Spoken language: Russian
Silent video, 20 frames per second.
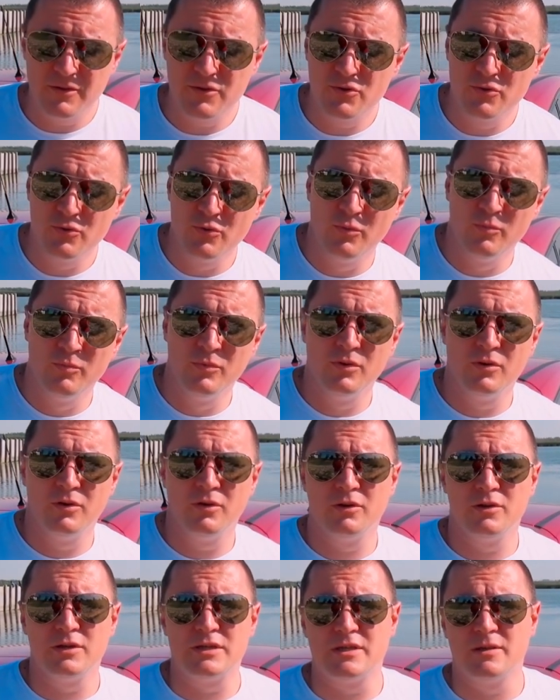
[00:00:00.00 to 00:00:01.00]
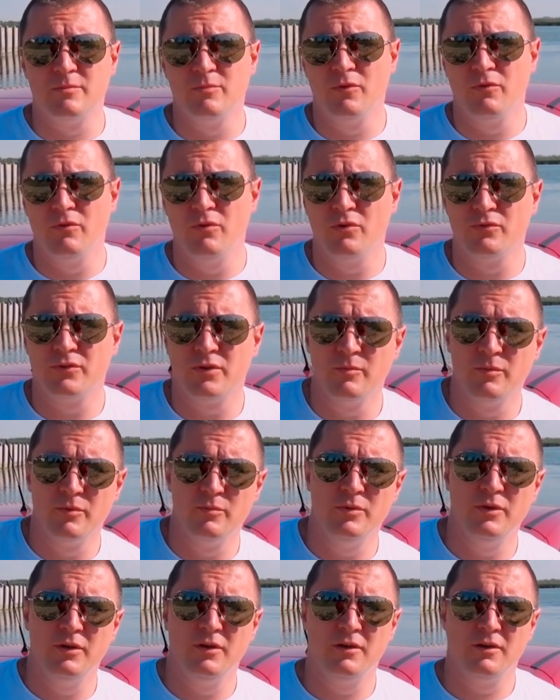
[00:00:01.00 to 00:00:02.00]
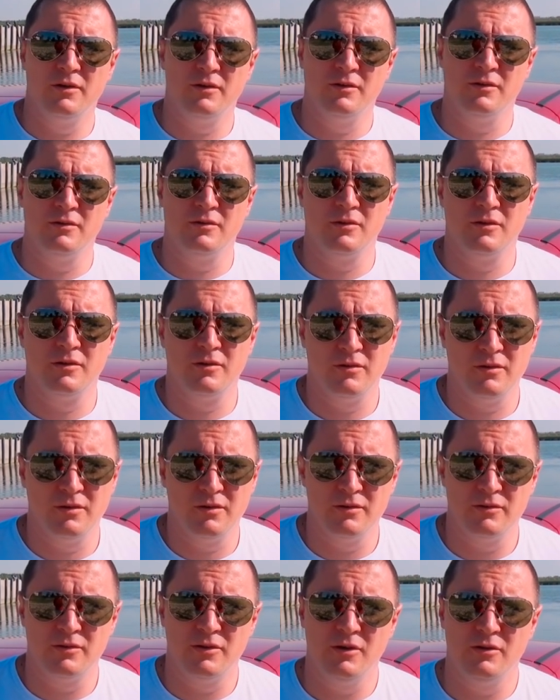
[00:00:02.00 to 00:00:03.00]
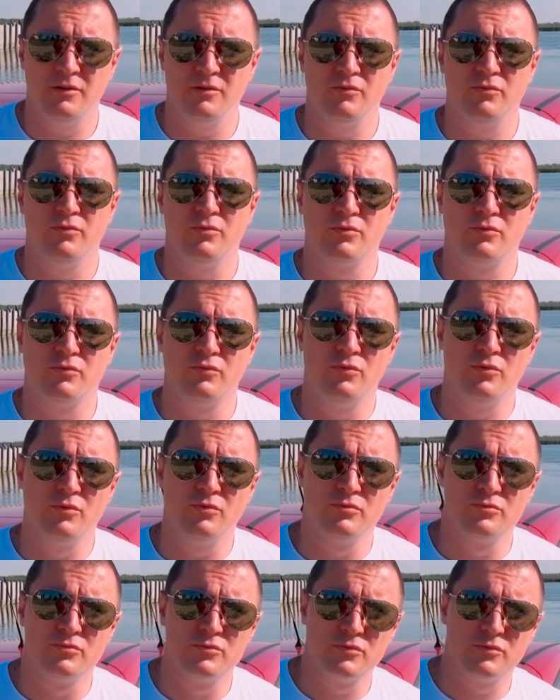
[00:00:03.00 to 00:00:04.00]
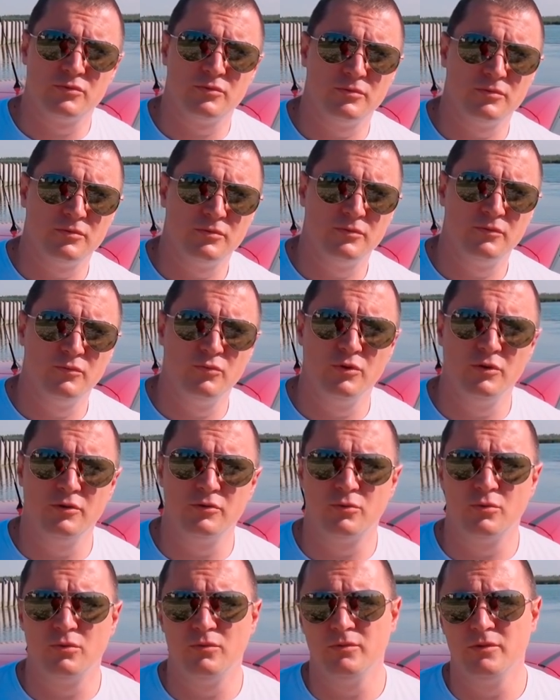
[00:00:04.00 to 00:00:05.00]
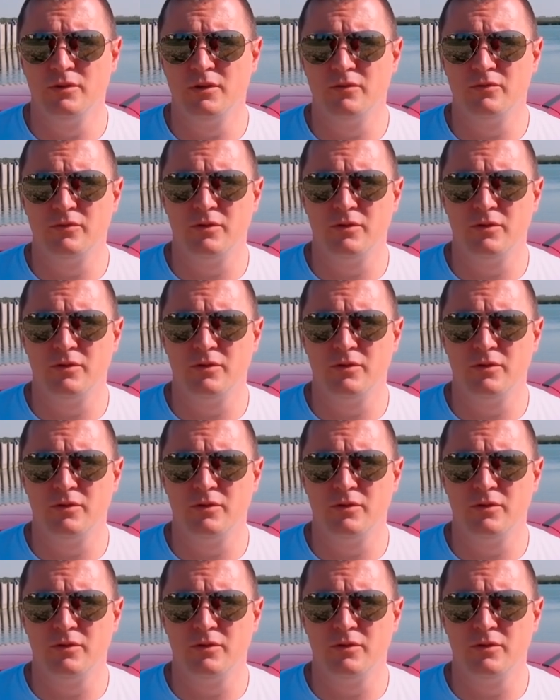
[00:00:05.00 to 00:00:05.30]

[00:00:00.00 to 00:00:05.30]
Начнем э, с самого автомобиля. Это третий Ford Focus, э, двухлитровый на